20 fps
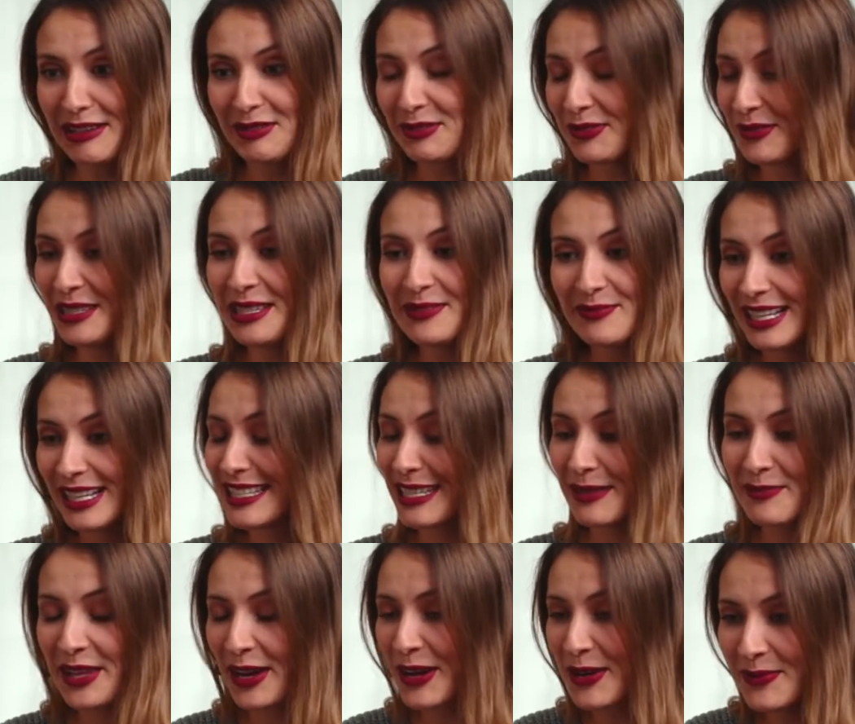dürfen niemals
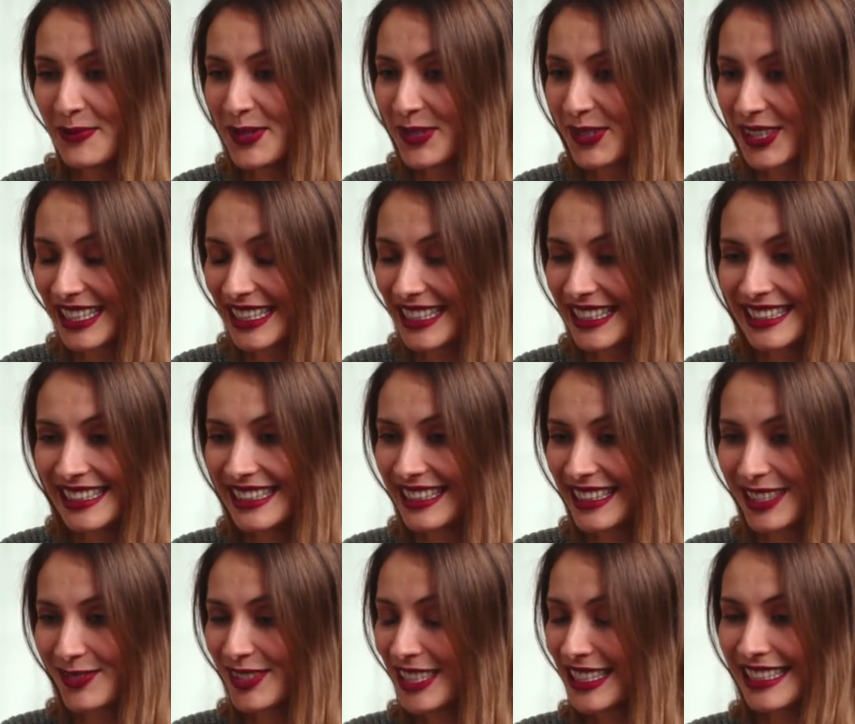am Daumen nuckeln.
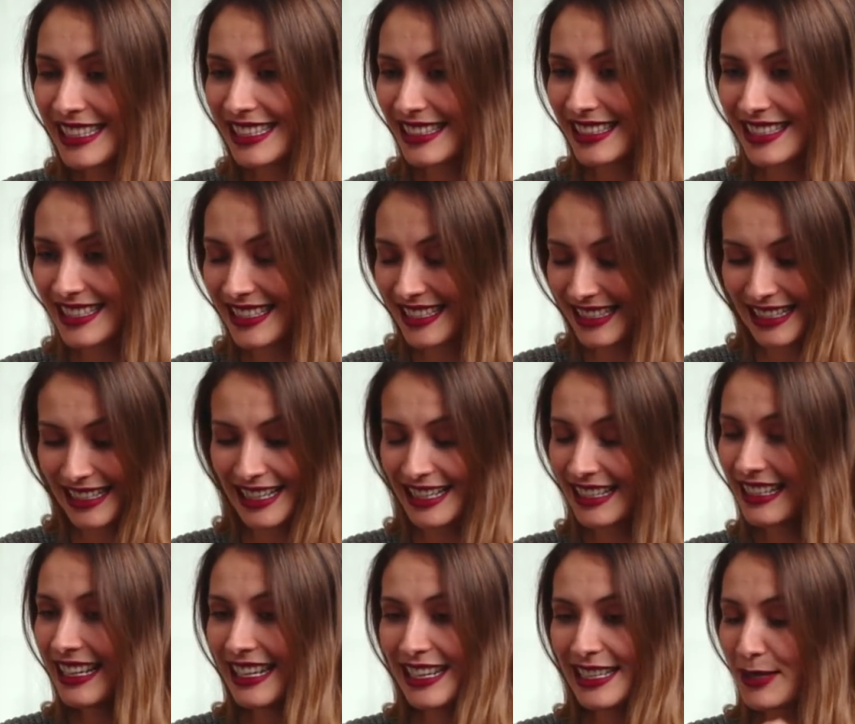Ich will nicht, dass mhm. die
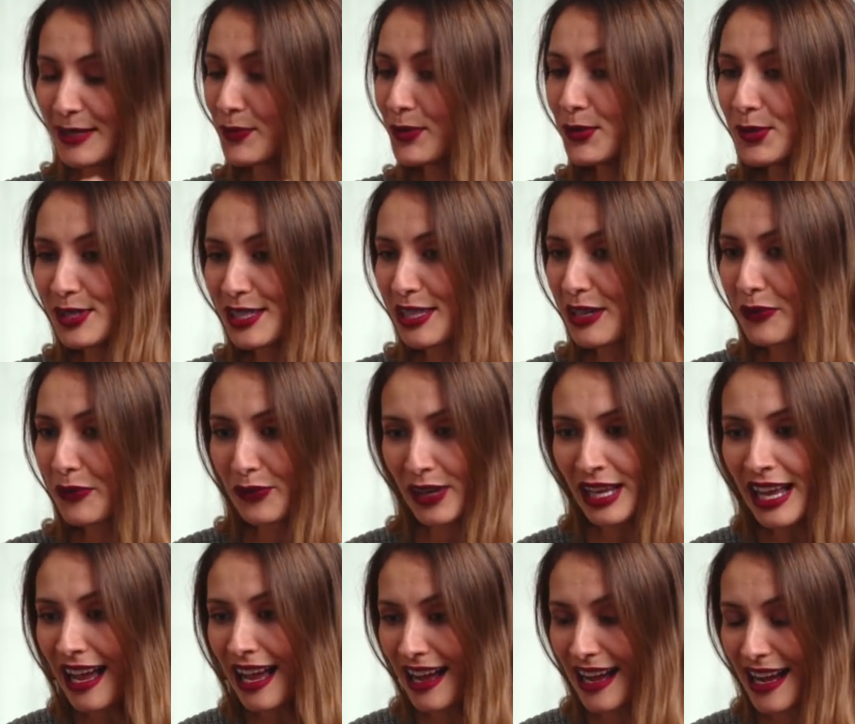dann hier blutige
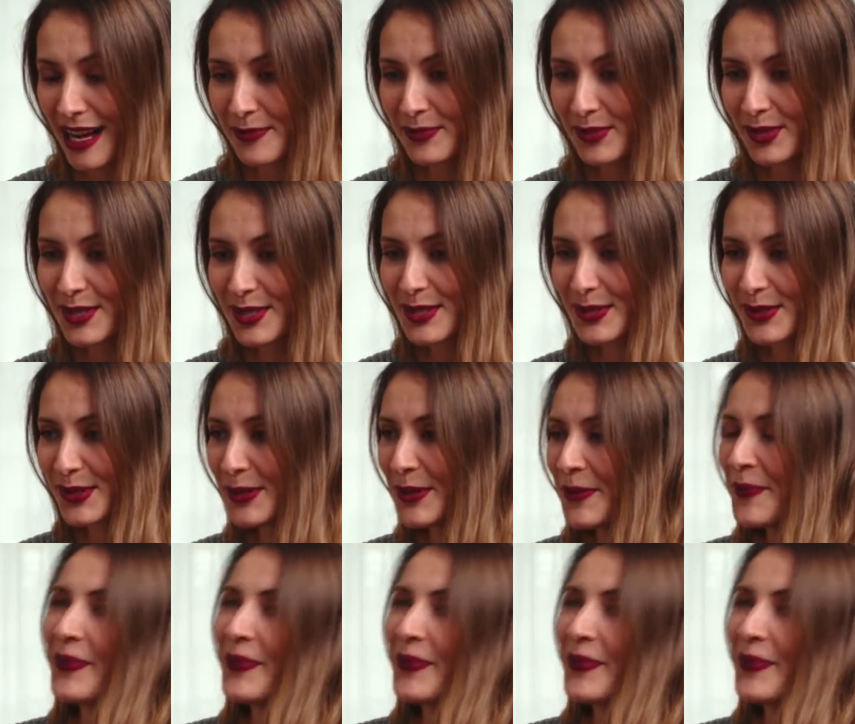Finger haben und so.